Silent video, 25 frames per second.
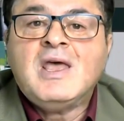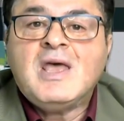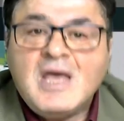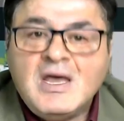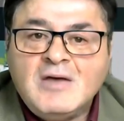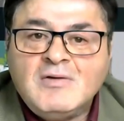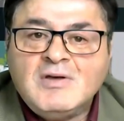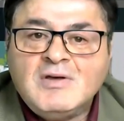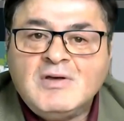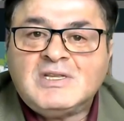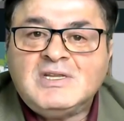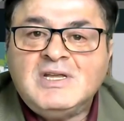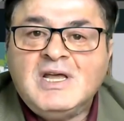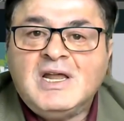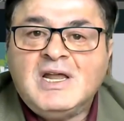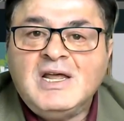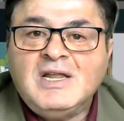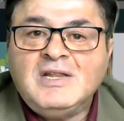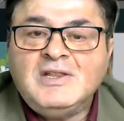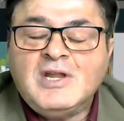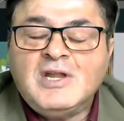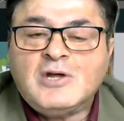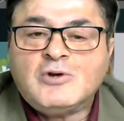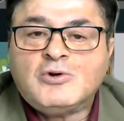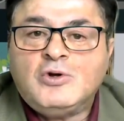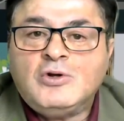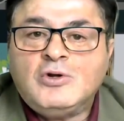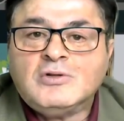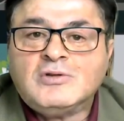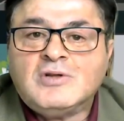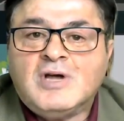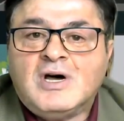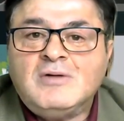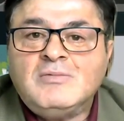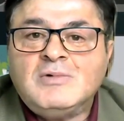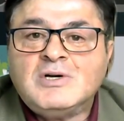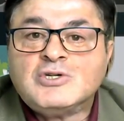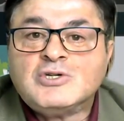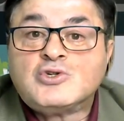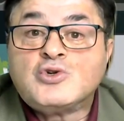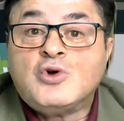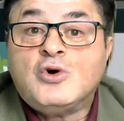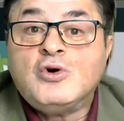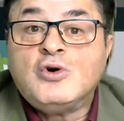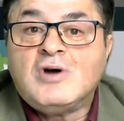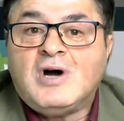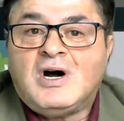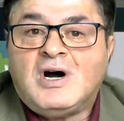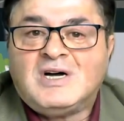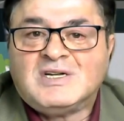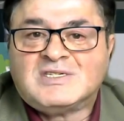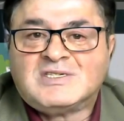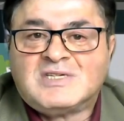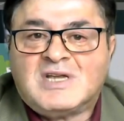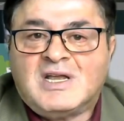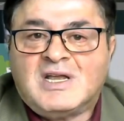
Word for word: Evet gelenler oldu ama çok az